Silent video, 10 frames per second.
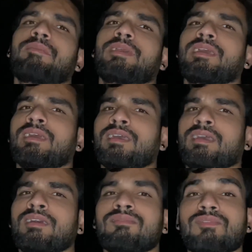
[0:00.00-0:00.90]
में
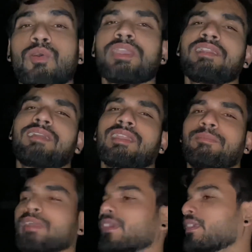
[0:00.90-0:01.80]
ब्लॉगिंग करने
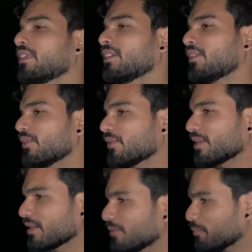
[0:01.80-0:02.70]
में
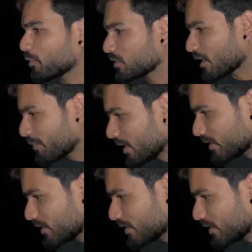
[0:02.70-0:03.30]
और पुत्र मेरा